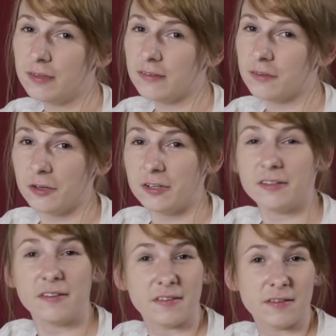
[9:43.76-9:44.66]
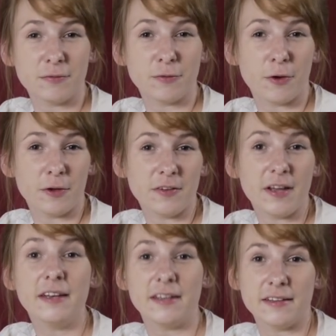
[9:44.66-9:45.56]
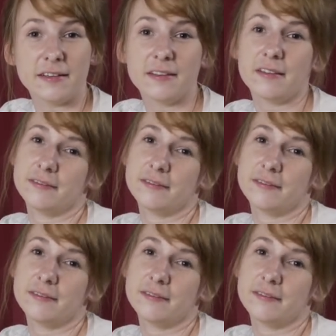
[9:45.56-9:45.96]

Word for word: das Eulengesicht für heute erledigt.